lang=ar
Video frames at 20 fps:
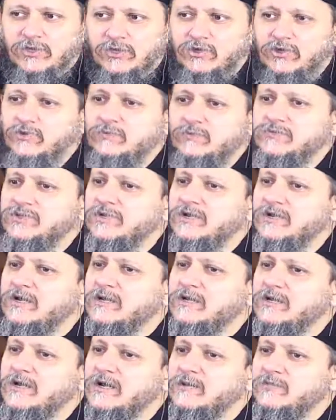يمطر
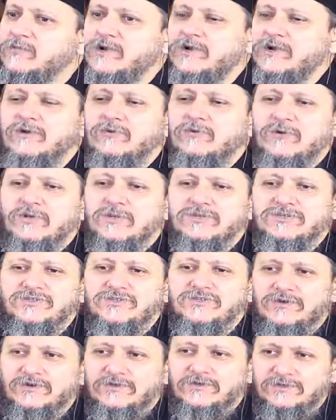على الأبرار
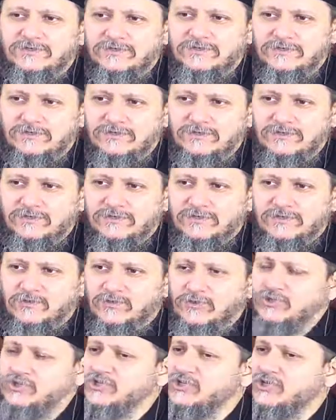والأشرار
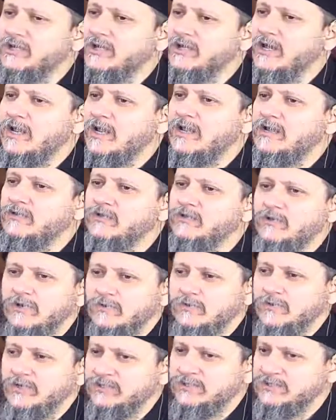ويشرق على الكل
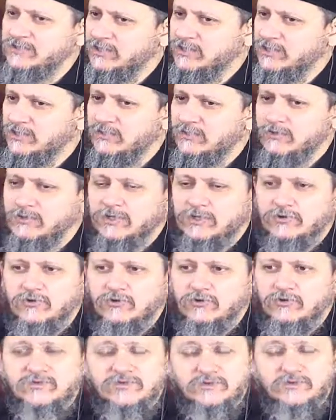ويدي خيره
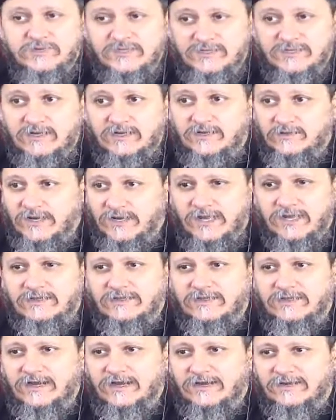للكل ومش مستني من
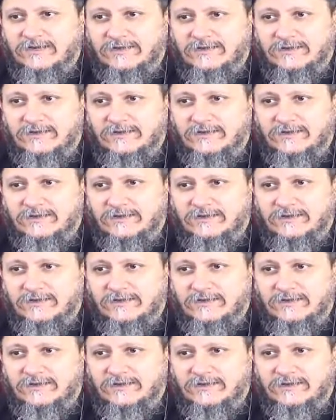حد حاجة